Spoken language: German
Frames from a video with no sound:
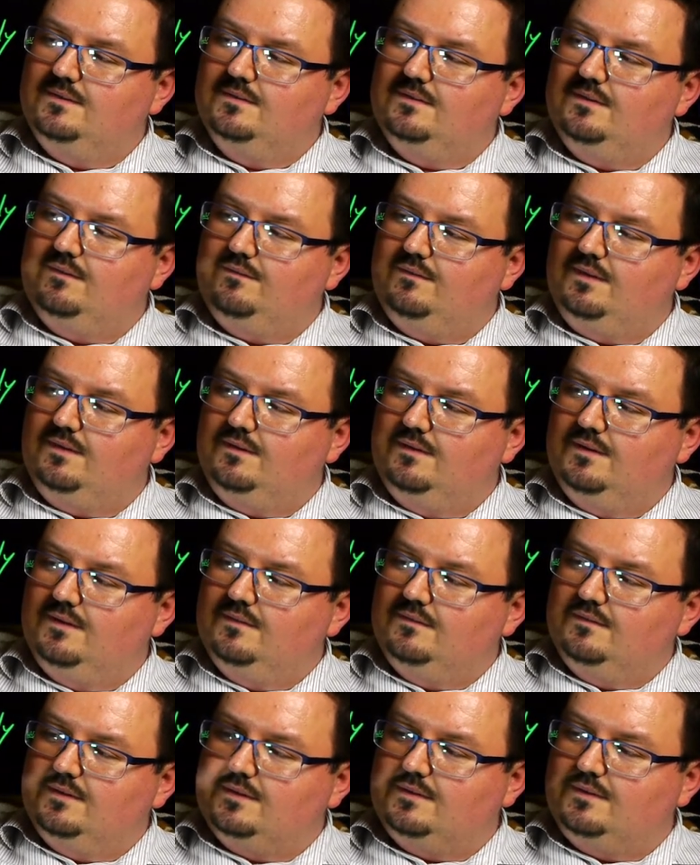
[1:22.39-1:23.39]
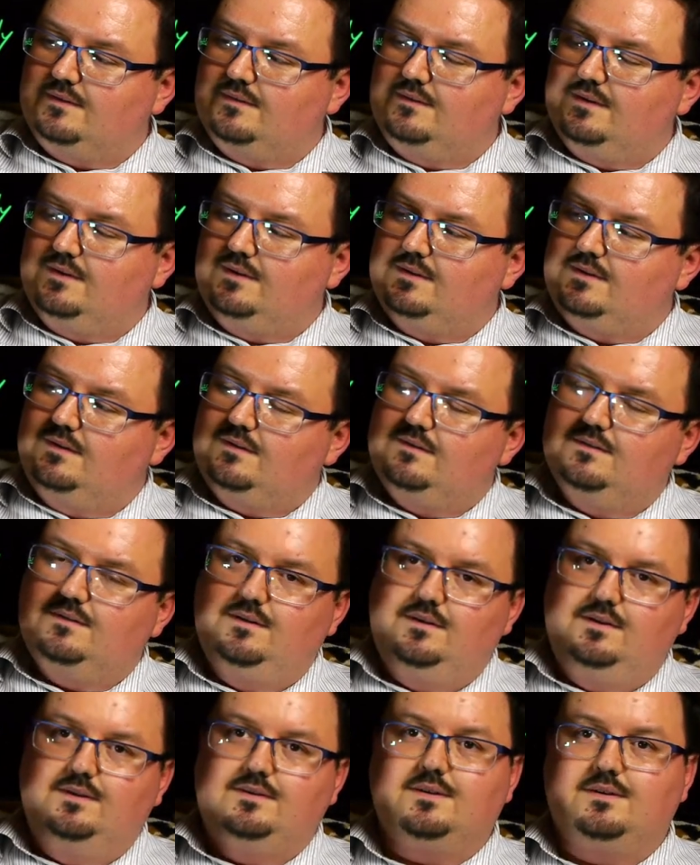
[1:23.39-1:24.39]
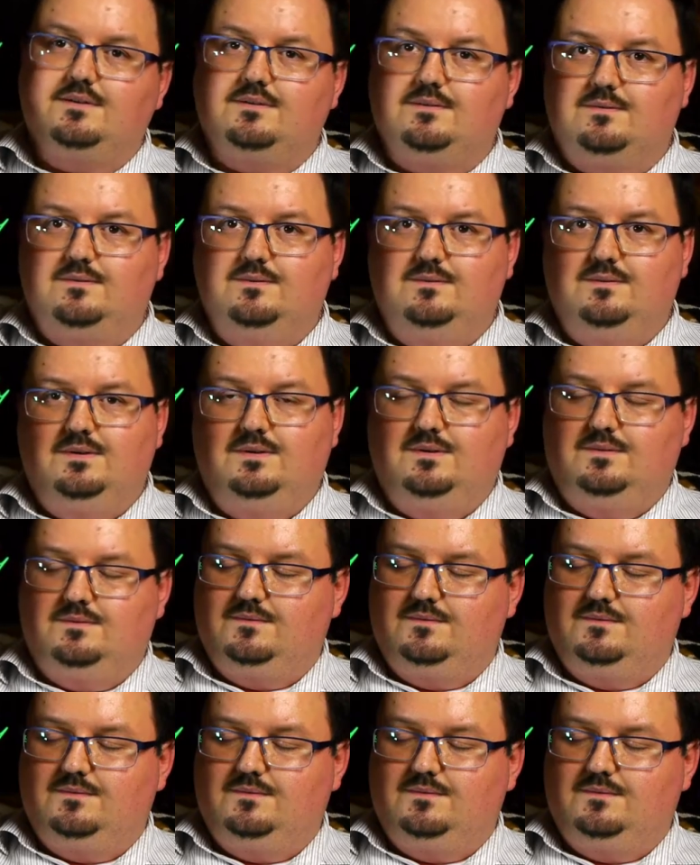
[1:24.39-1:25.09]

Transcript: wie, was hat das mit der Geschichte von Isaac zu tun?